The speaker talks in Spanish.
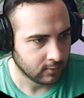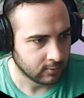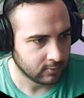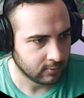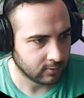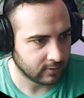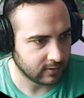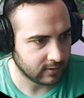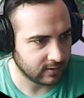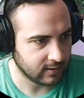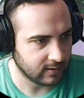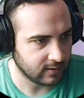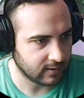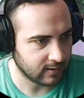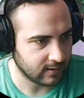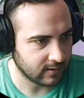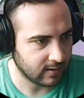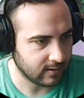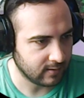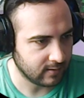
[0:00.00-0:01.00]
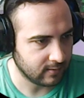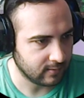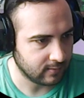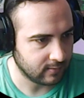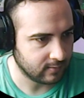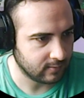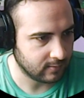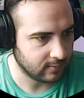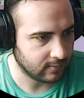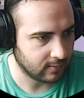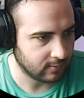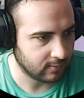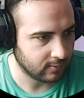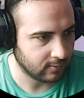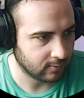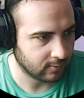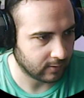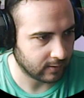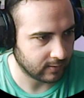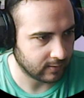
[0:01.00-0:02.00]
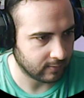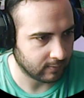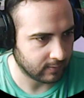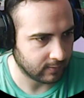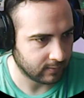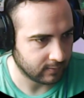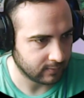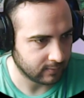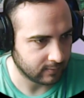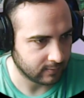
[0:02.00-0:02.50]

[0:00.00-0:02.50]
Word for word: Yo quería darle al... Ok, ya va.